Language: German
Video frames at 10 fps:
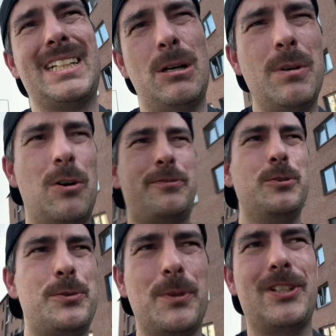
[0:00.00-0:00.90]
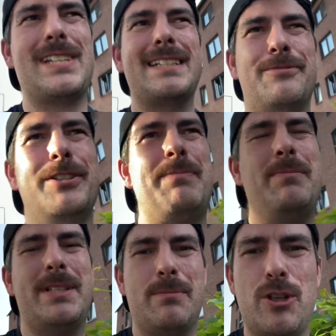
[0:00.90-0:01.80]
glaube, auf Duisburger Seite wird man
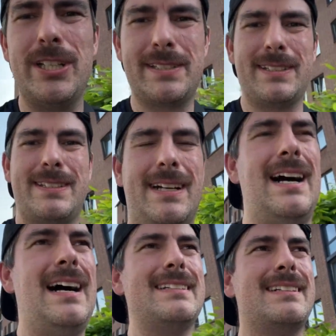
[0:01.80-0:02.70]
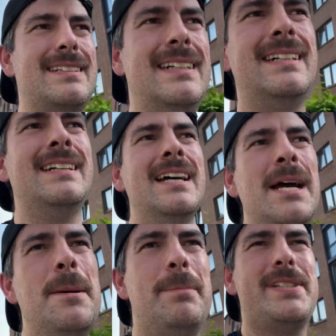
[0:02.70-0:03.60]
mit dem Schiedsrichter hadern.
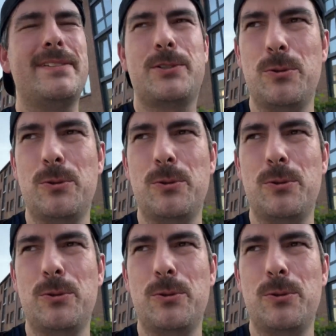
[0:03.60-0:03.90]
Bisschen zu